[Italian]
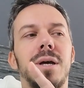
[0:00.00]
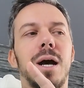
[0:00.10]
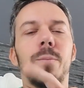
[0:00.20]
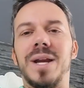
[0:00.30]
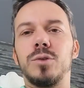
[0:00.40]

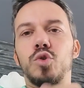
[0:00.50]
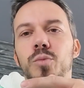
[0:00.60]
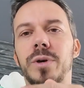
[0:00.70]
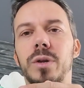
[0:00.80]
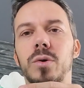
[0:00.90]
a un prezzo
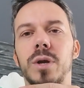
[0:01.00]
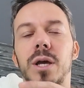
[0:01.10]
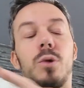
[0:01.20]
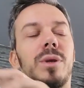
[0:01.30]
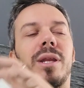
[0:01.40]
superiore,
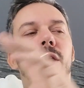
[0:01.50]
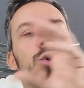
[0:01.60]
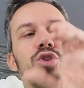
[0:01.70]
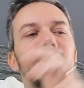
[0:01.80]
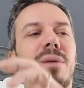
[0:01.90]
che quindi
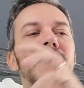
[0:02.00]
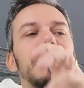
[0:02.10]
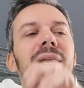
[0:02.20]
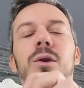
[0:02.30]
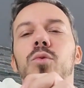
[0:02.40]
riconoscerebbe al
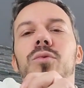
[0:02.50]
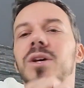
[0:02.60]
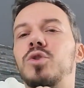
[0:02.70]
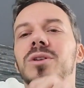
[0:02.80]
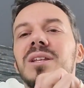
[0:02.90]
Milano una
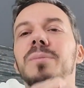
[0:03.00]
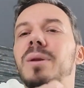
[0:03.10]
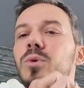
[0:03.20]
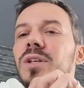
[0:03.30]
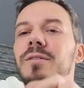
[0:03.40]
sorta di
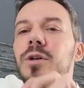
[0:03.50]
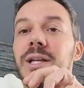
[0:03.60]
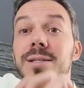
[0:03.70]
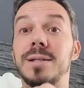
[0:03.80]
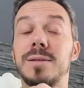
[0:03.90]
premio di
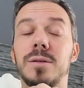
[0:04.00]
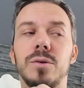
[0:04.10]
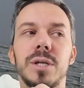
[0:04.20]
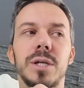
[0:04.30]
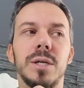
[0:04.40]

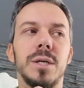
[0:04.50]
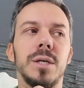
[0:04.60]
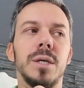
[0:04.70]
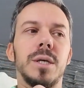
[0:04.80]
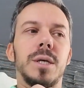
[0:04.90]
valorizzazione.
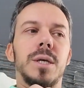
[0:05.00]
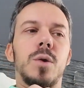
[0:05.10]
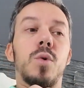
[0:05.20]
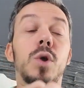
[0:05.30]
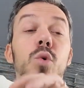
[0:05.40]

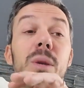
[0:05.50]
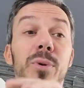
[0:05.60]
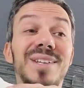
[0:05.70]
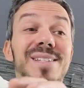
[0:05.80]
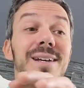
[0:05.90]
Qualcuno
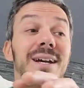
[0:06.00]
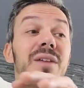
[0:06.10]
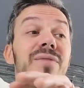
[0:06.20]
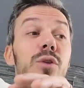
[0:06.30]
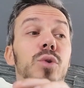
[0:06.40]
ipotizza anche
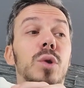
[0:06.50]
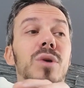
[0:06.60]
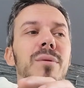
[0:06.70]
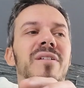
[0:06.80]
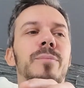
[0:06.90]
il fatto che lui
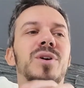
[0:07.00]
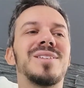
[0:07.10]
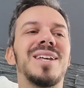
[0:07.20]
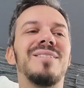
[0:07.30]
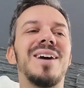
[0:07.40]
a breve
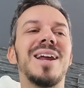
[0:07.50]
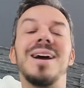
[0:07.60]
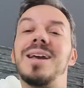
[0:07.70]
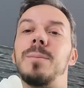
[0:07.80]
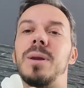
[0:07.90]
possa arrivare
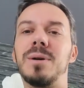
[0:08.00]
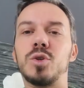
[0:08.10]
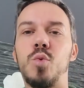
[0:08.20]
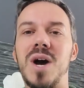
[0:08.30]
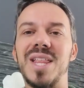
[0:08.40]
anche in prima
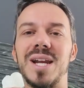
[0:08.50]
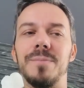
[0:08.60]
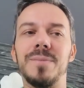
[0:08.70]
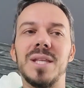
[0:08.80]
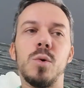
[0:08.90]
squadra.
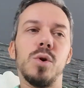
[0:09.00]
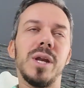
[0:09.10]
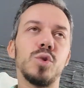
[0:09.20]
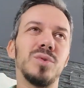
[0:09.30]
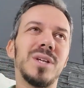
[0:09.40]
Da quello che
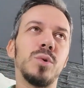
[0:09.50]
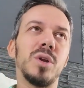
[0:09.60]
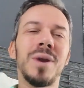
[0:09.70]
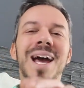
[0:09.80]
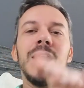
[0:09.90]
risulta a noi
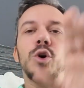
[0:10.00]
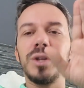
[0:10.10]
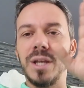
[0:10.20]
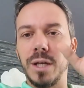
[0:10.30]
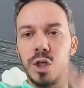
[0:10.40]
non è
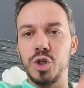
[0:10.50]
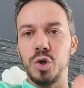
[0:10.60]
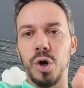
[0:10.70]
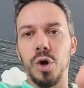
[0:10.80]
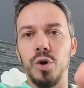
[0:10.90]
all'ordine del
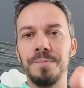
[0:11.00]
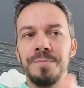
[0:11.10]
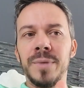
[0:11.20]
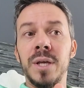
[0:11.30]
giorno,